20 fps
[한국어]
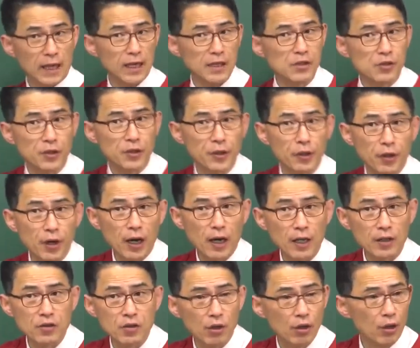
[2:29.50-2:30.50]
달라진 거예요.
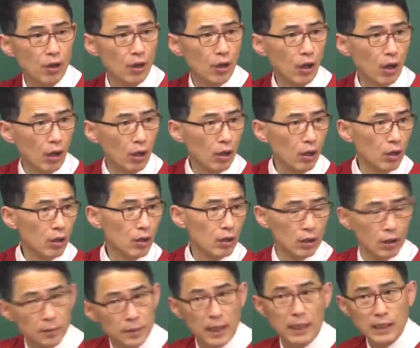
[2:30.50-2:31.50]
알았죠? 어?
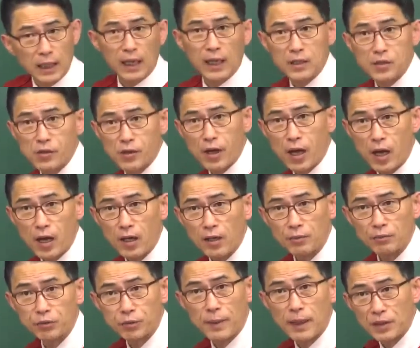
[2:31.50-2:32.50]
의미가 달라진 거야.
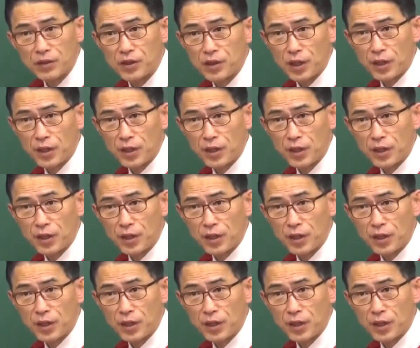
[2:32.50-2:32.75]
무슨 말인지